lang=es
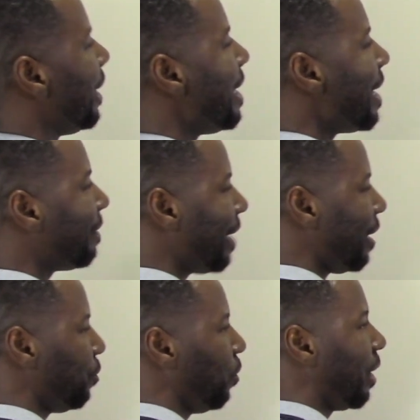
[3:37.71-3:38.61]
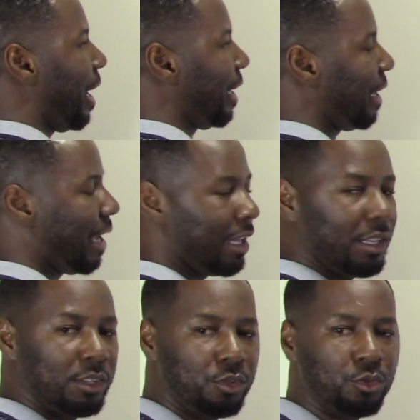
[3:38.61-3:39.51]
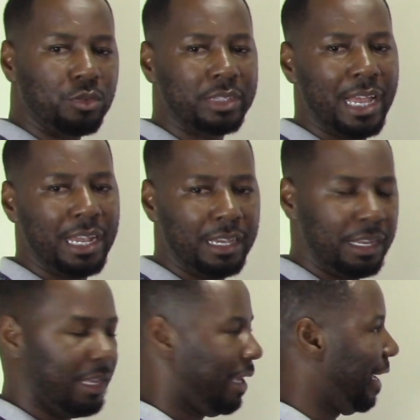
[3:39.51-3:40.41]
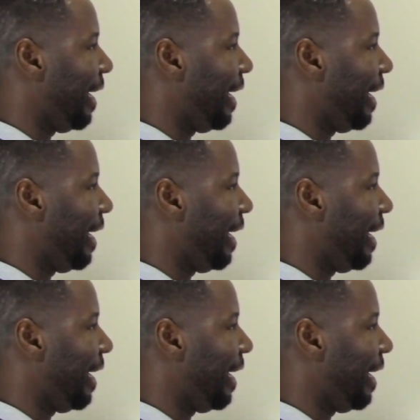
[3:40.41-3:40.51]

Y esa es su carga total